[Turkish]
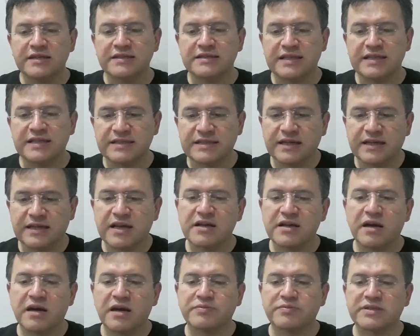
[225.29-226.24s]
SSK
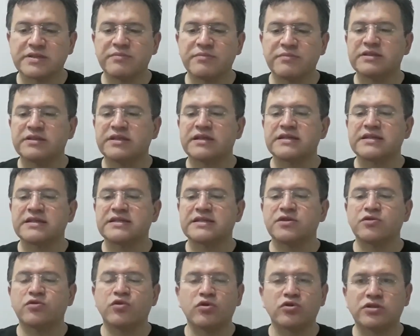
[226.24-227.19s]
kapsamındaki
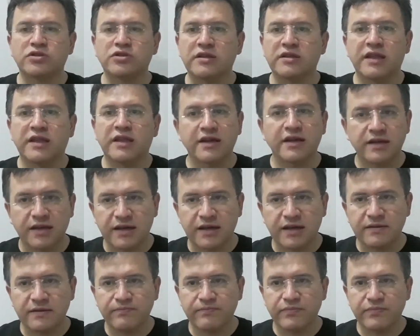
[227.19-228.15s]
sigortalılarla